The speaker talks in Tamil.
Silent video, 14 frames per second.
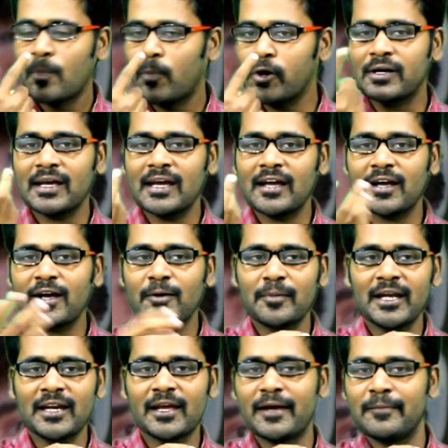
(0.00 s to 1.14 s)
பொட்டு எங்கே
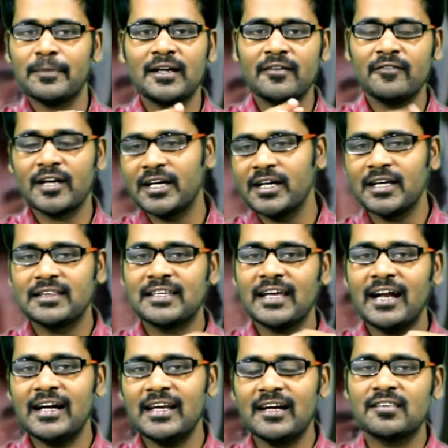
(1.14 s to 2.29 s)
அப்படின்னு கேட்பாரு இவங்க
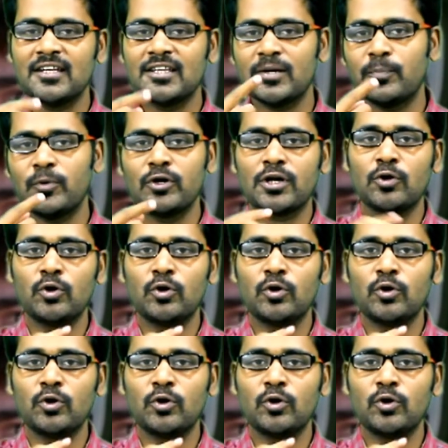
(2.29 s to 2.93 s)
தேடி எடுத்து அந்த பொட்டை